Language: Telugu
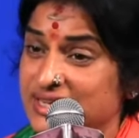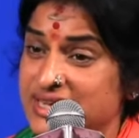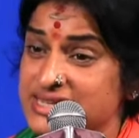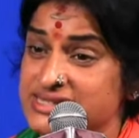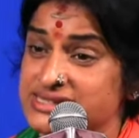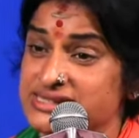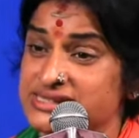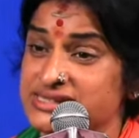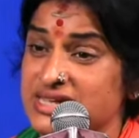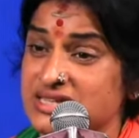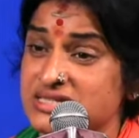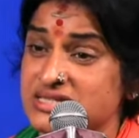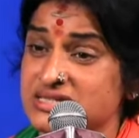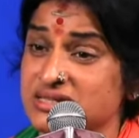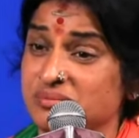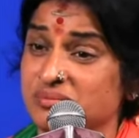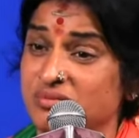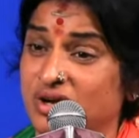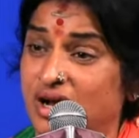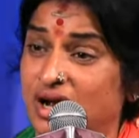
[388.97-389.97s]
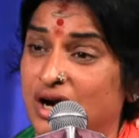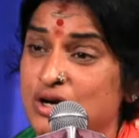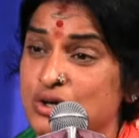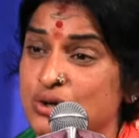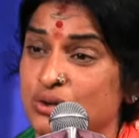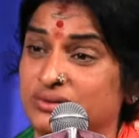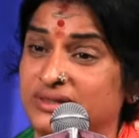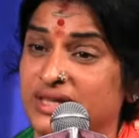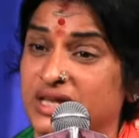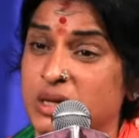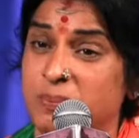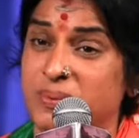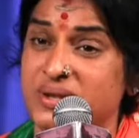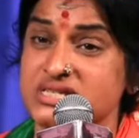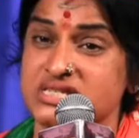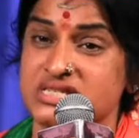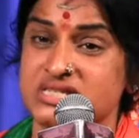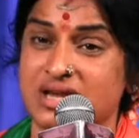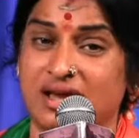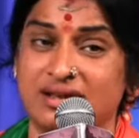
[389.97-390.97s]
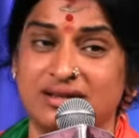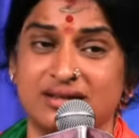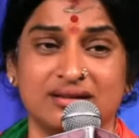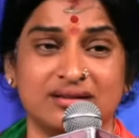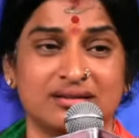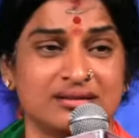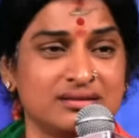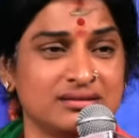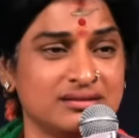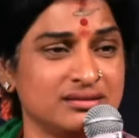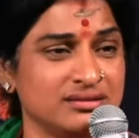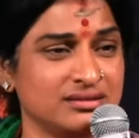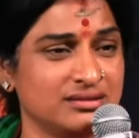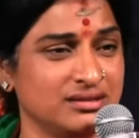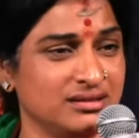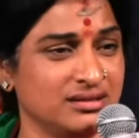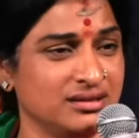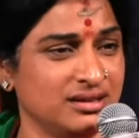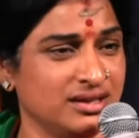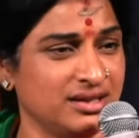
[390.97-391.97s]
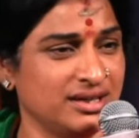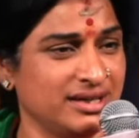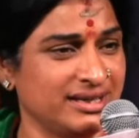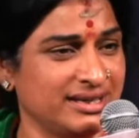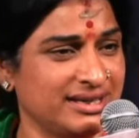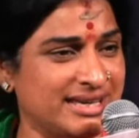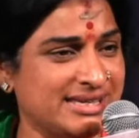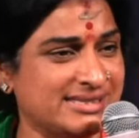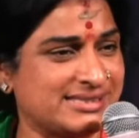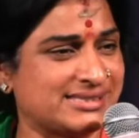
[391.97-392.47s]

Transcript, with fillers: ఈ సత్యం కళ్ళు తెరిపించాలి ఈ